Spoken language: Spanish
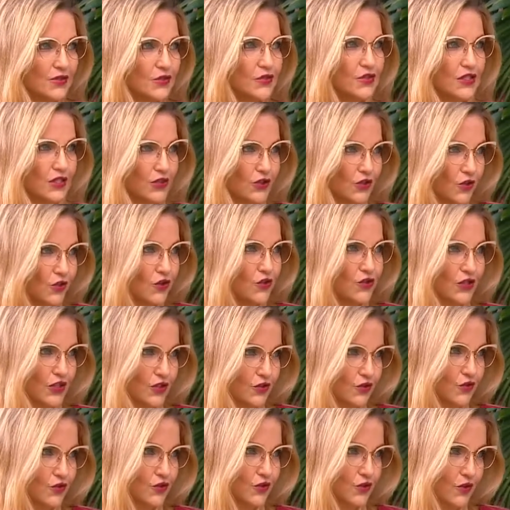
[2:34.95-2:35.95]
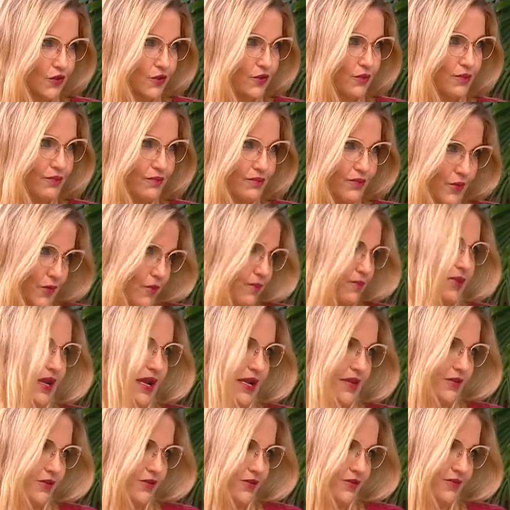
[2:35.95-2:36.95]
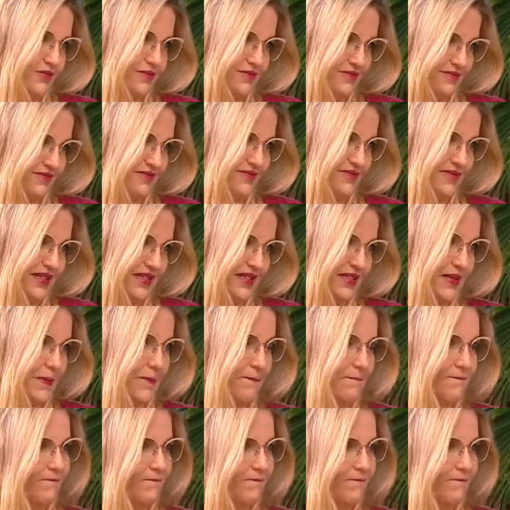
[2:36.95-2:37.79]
esos anteojos que yo estoy comprando. Ok, igual